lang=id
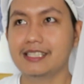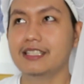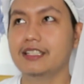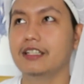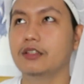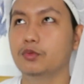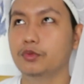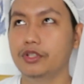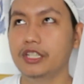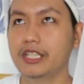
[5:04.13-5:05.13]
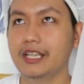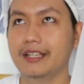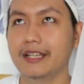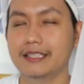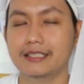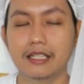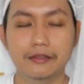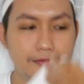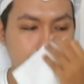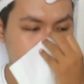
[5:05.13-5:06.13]
sedikit woody ya guys
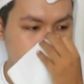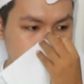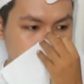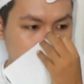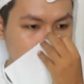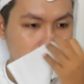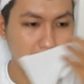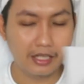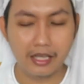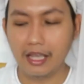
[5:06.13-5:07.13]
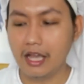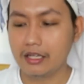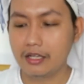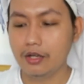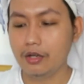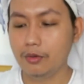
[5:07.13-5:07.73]
jadi kayak agak